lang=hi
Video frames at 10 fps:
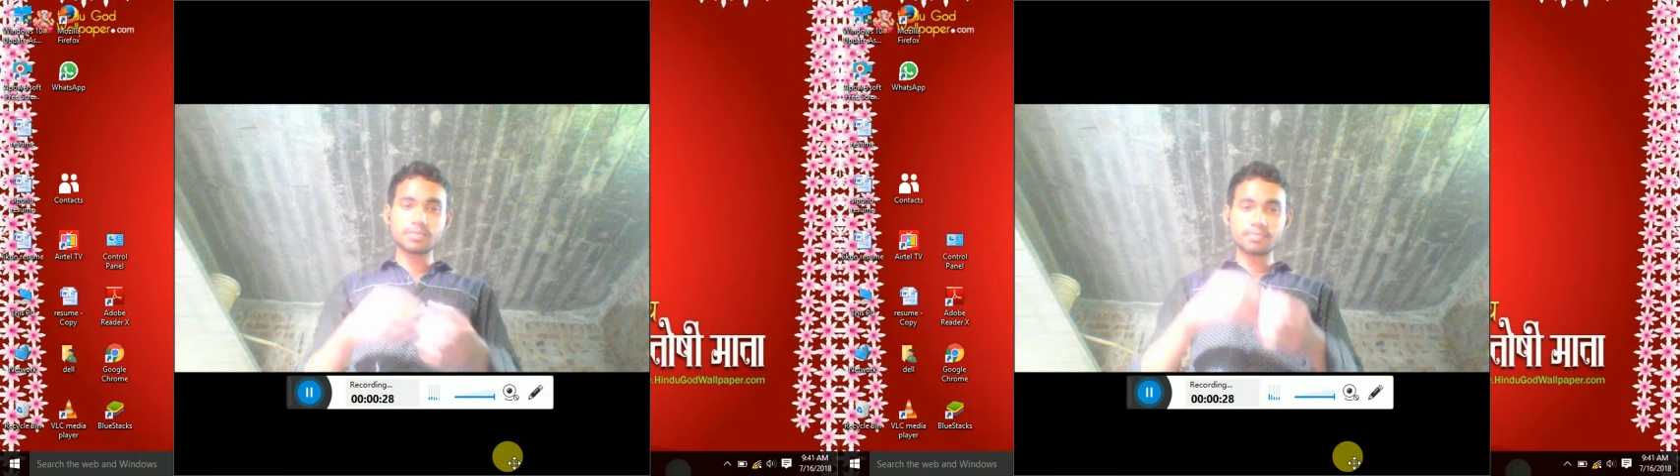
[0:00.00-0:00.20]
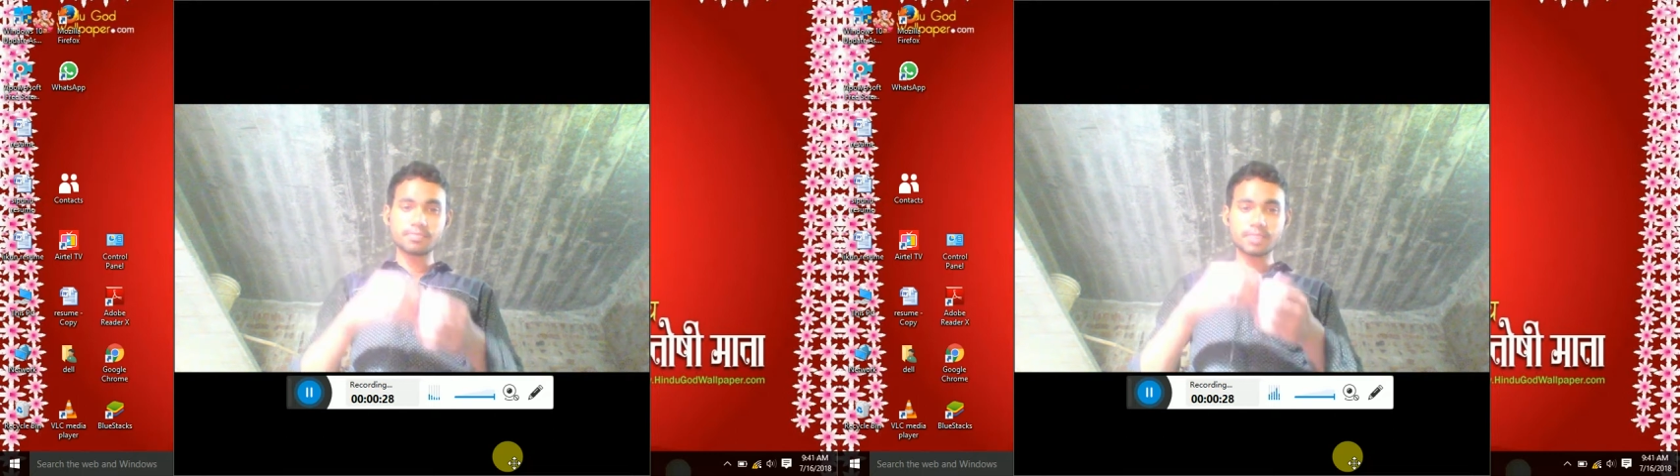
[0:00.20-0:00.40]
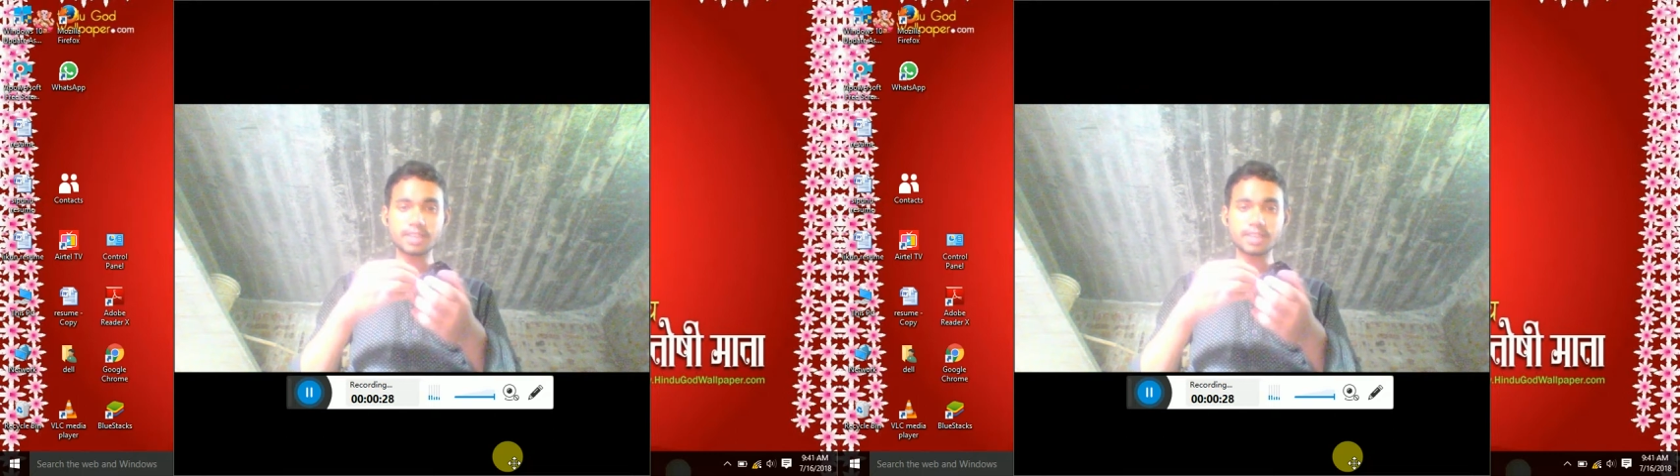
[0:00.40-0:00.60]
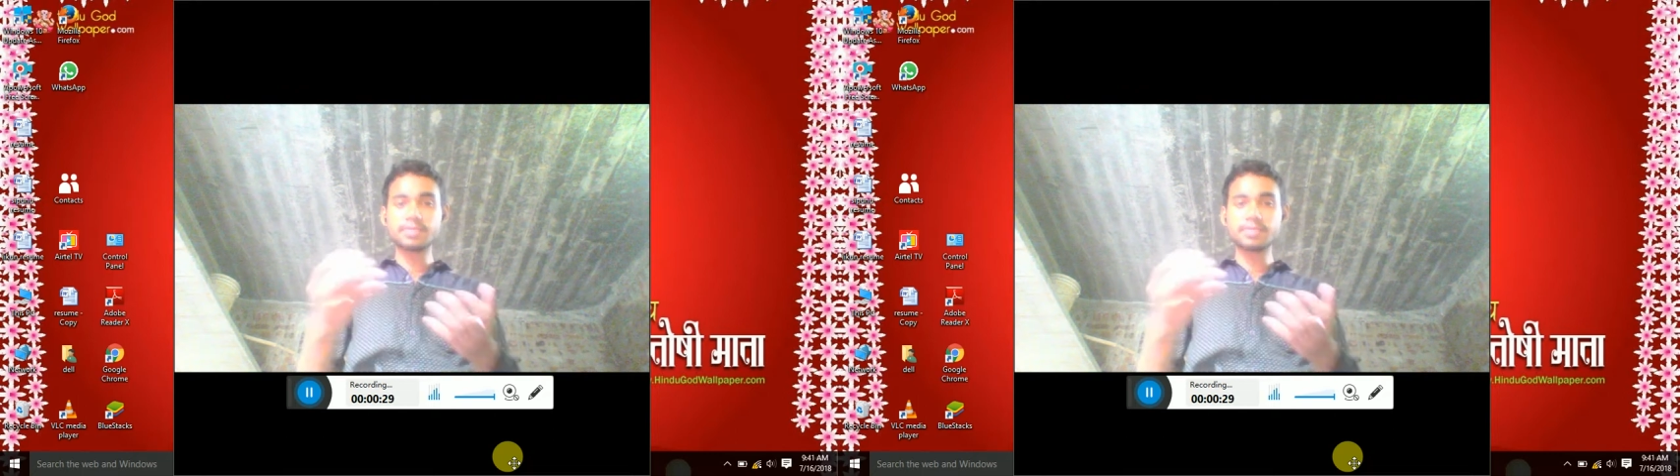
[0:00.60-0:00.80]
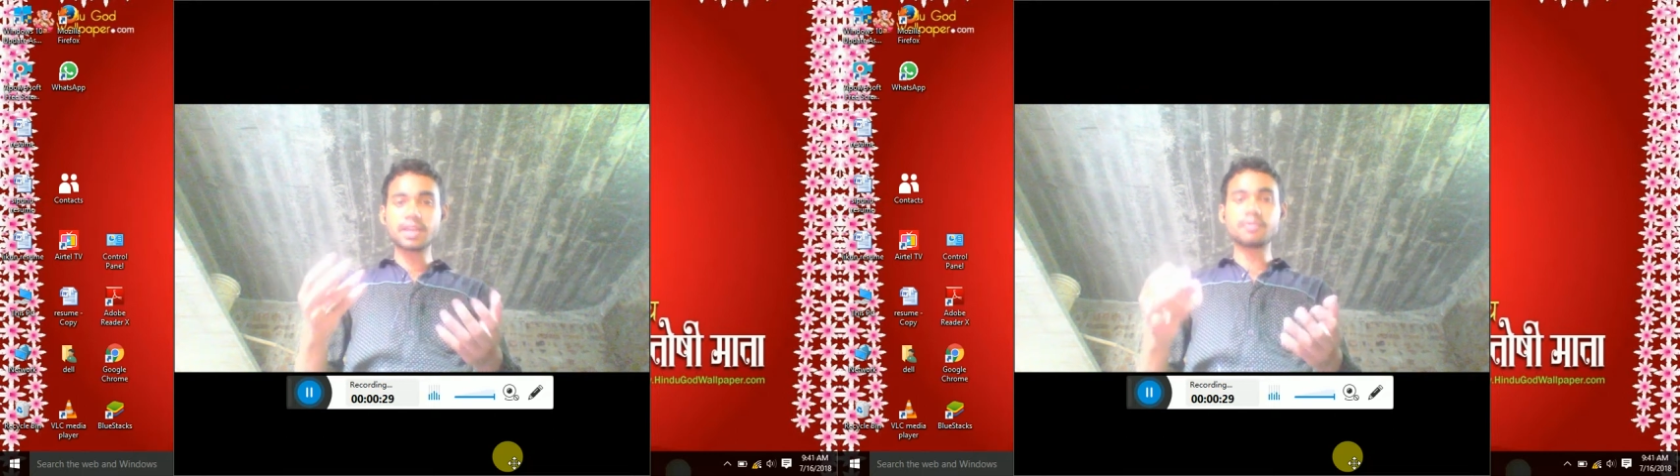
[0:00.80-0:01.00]
सिर्फ वी एल
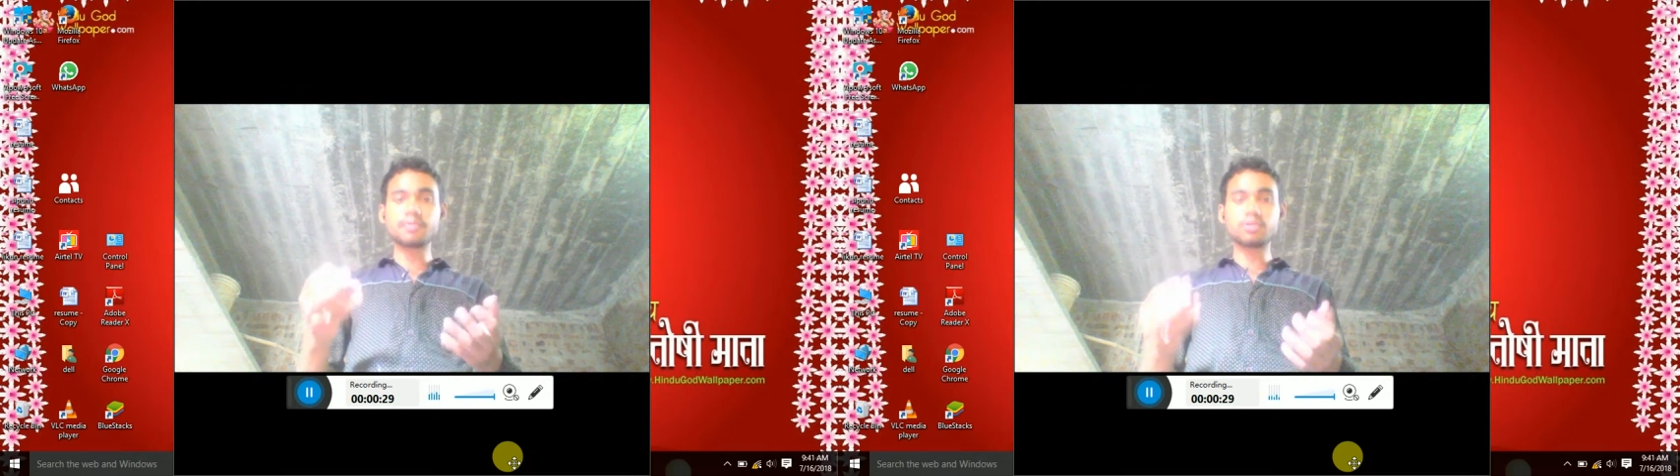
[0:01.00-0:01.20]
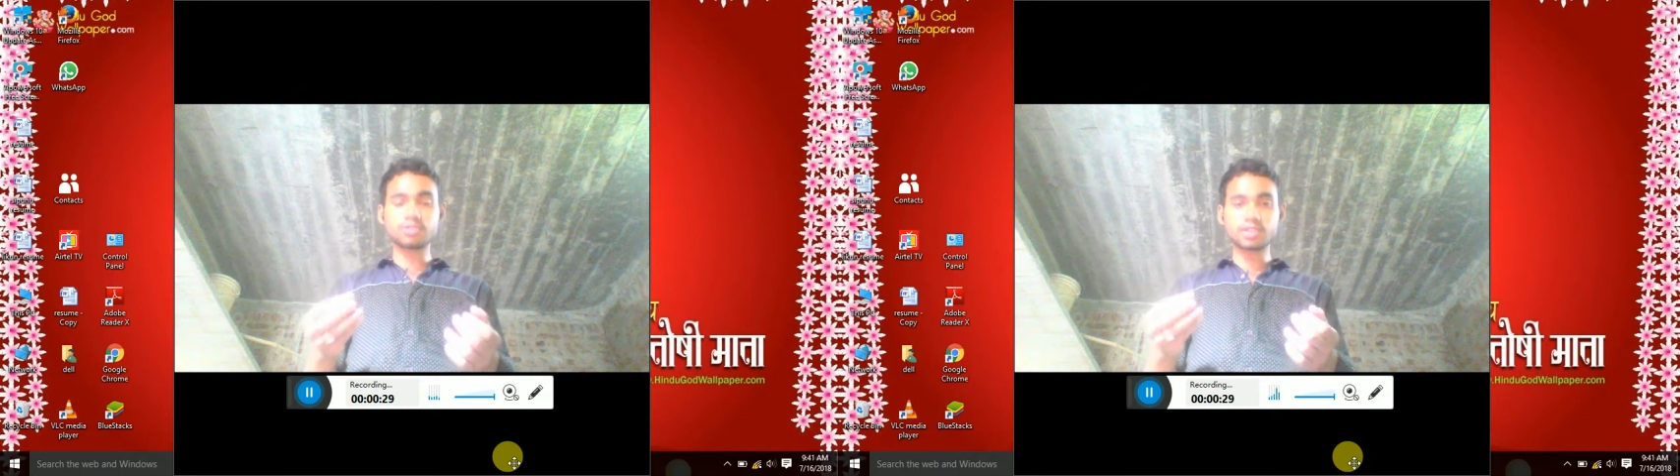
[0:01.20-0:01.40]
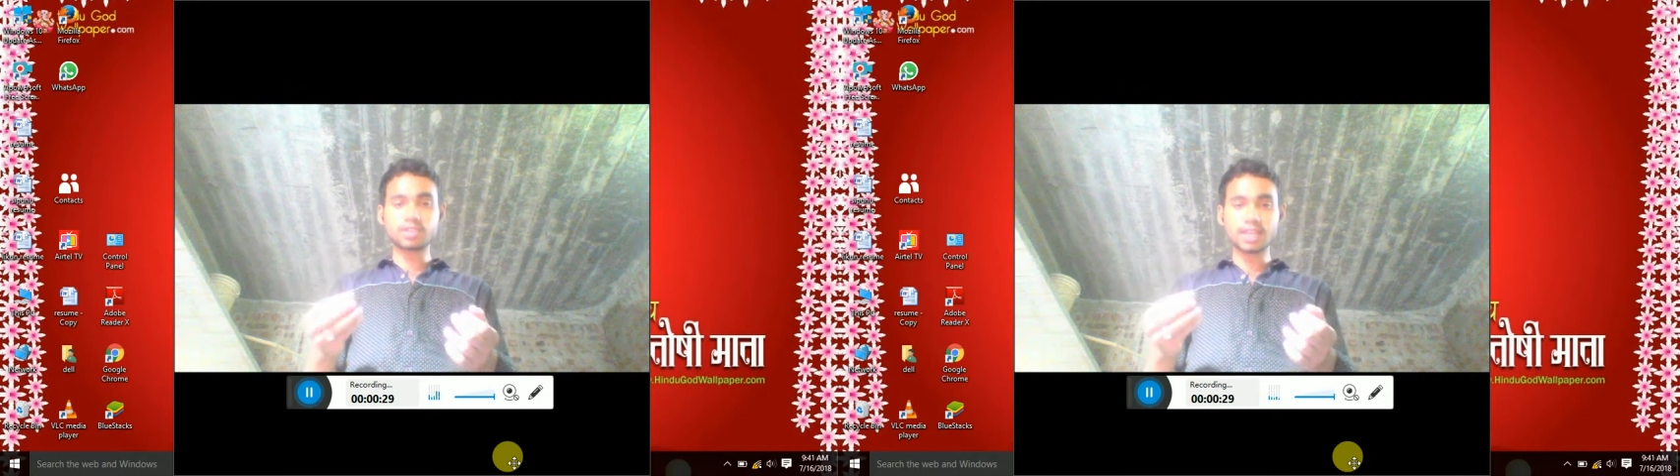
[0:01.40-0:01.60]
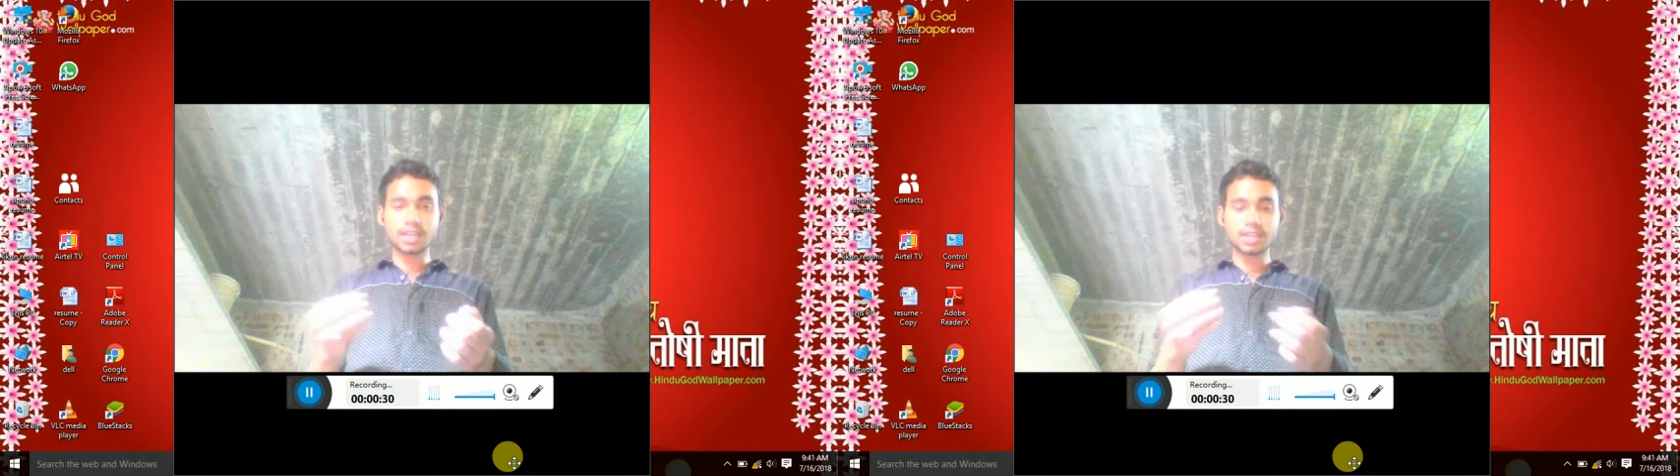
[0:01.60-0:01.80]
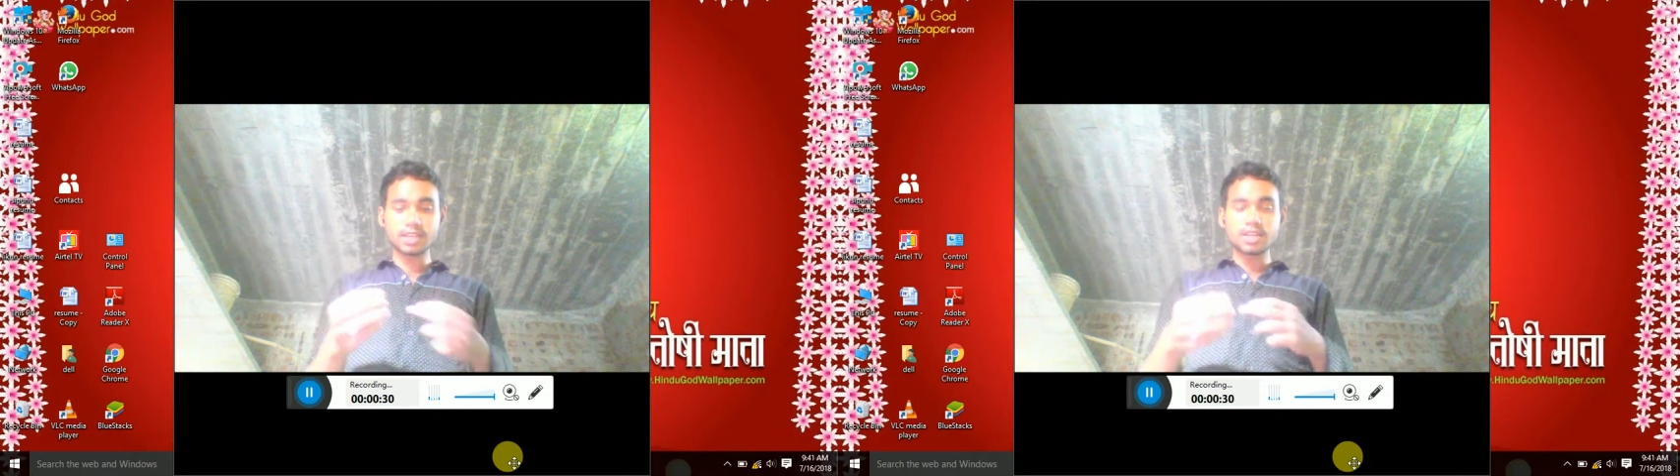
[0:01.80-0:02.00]
सी प्लेयर में हो सकता है